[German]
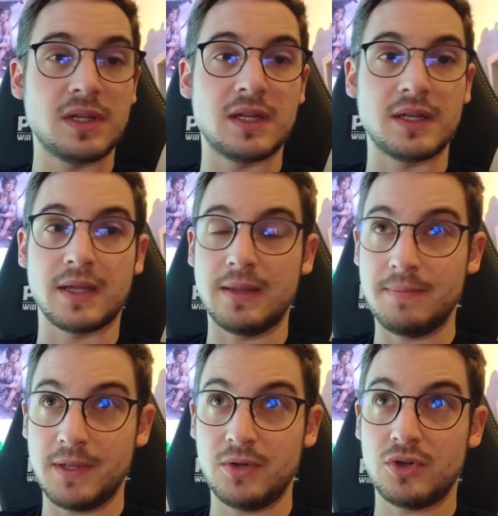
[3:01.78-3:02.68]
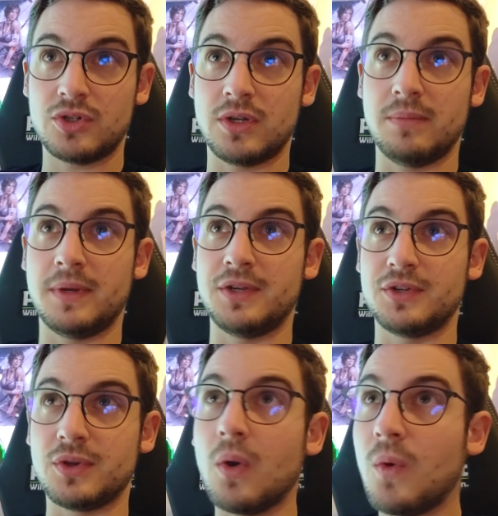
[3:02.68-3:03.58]
und der dann da immer noch stand und
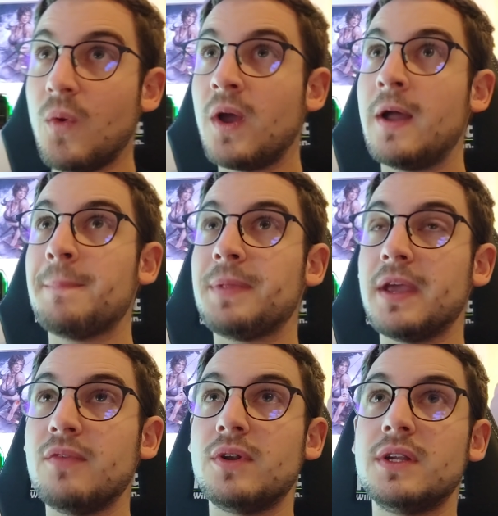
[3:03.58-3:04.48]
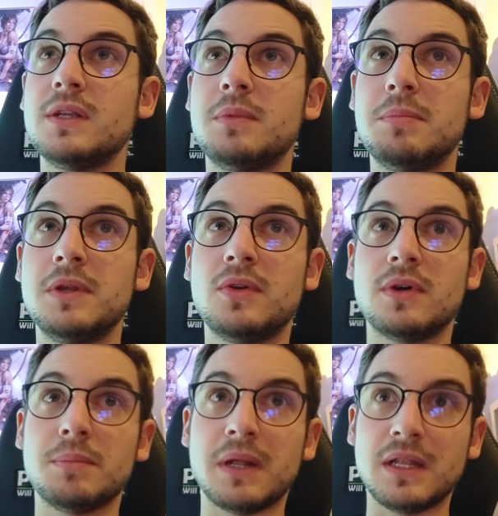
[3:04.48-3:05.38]
meinte, yo, hey, wollt ihr nicht mit mir
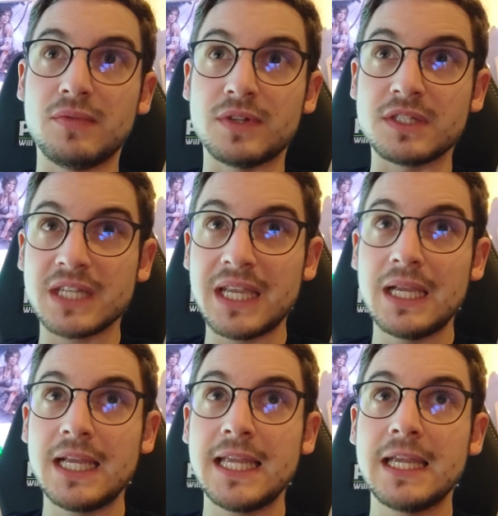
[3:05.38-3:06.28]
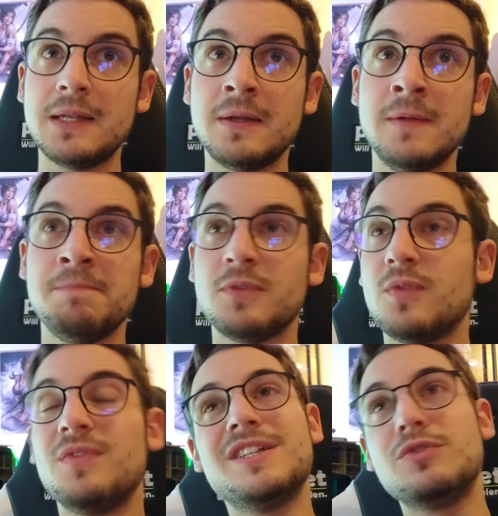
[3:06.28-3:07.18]
noch in Berlin was trinken gehen?
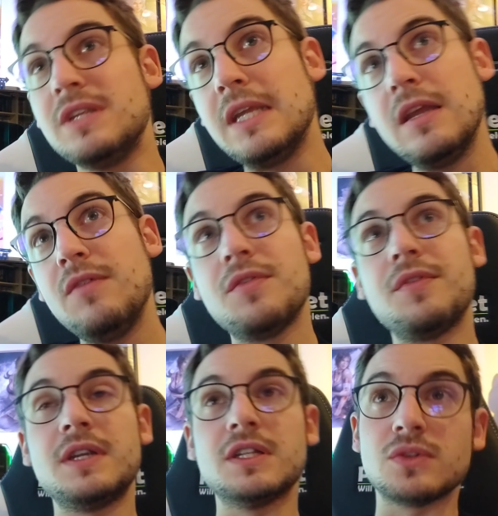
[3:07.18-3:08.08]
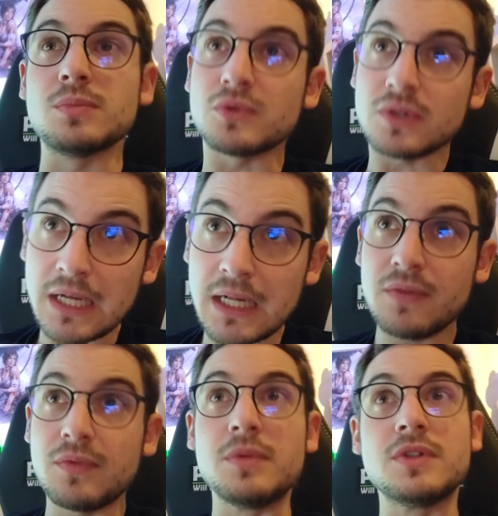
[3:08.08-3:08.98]
Und wir so, nee, wir fahren jetzt zum
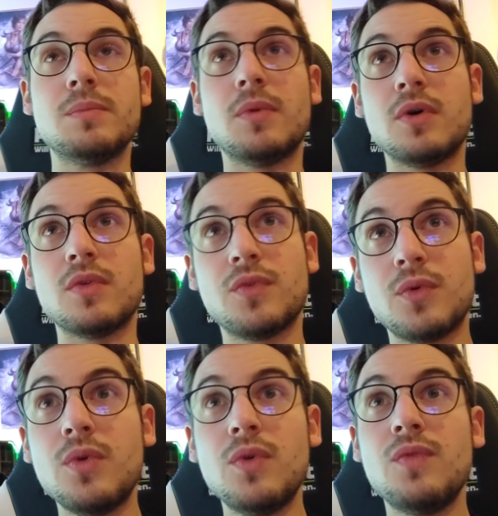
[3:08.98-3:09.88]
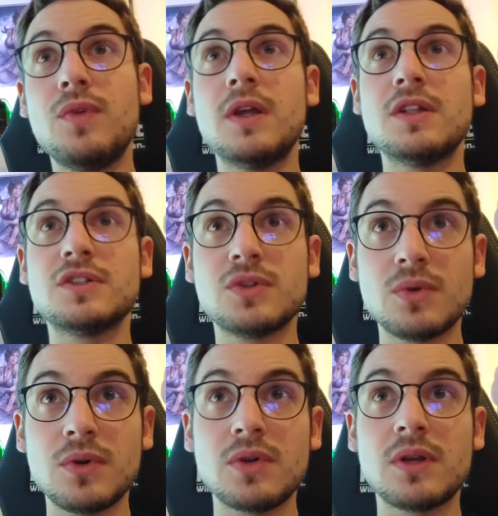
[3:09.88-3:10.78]
Hotel, wir müssen morgen früh wieder
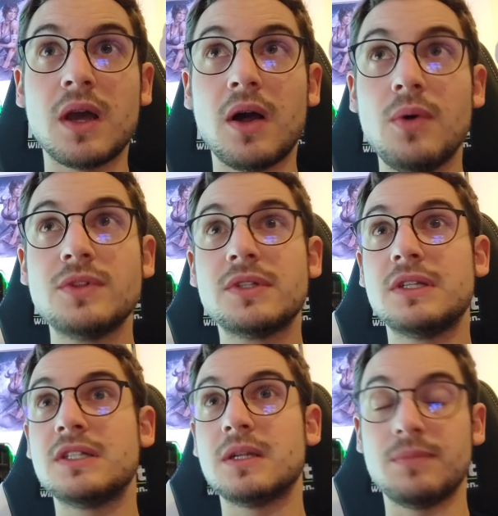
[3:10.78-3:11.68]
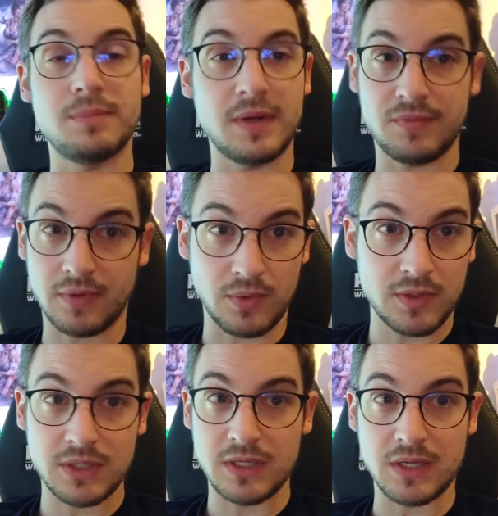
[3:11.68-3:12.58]
zurück nach Hause, deshalb machen wir
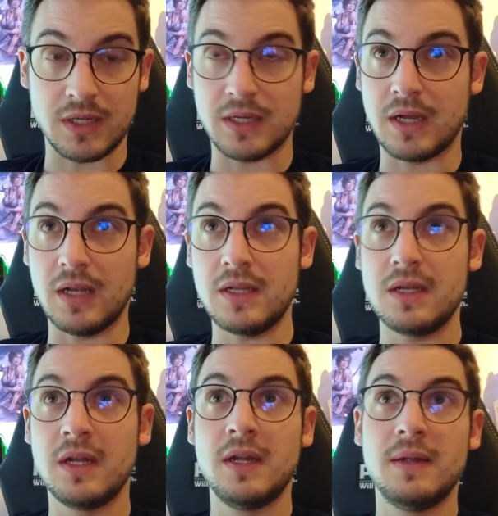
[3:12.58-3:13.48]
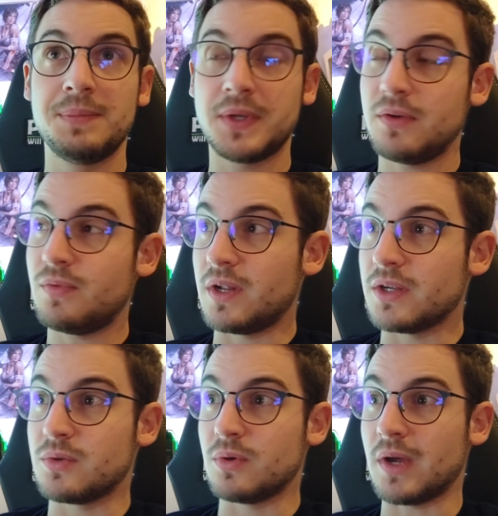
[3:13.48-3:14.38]
heute nicht Halligalli, trinken
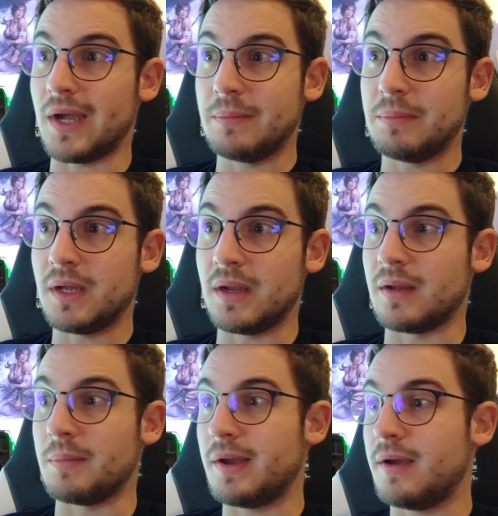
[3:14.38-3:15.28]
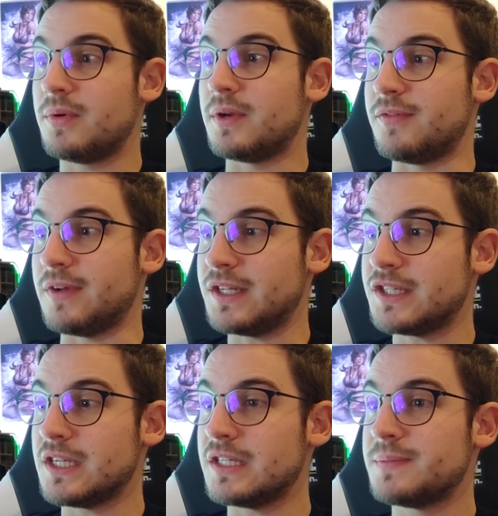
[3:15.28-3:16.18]
vielleicht noch ein Bier an der Bar und dann
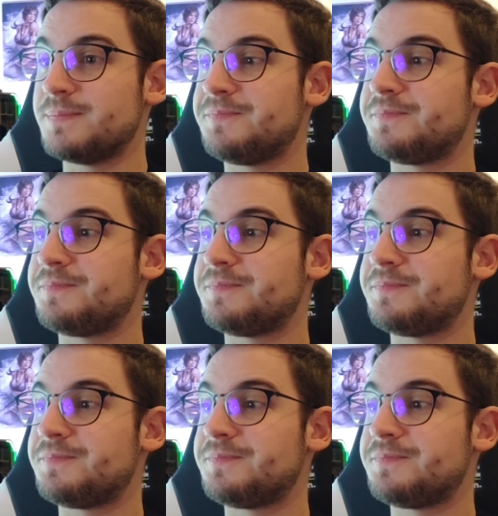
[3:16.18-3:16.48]
war's das.